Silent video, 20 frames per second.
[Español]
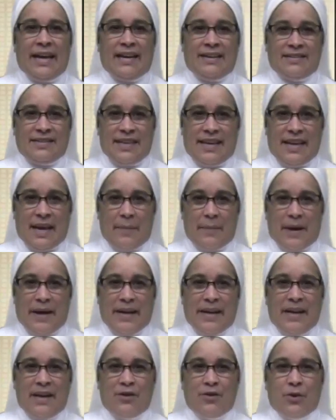es el
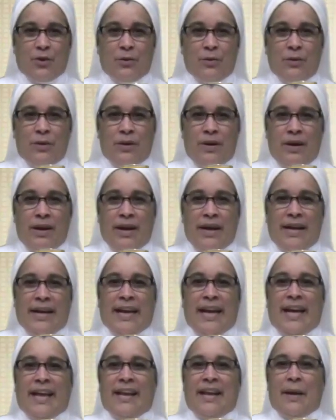amarillo,
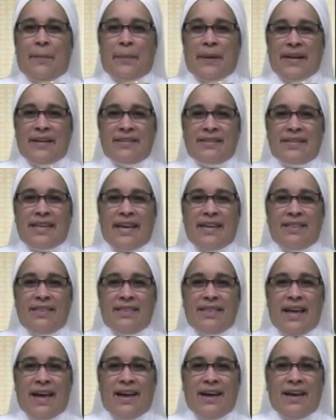que
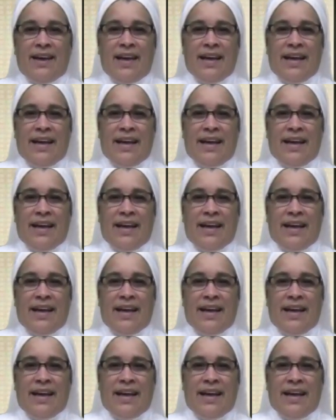representa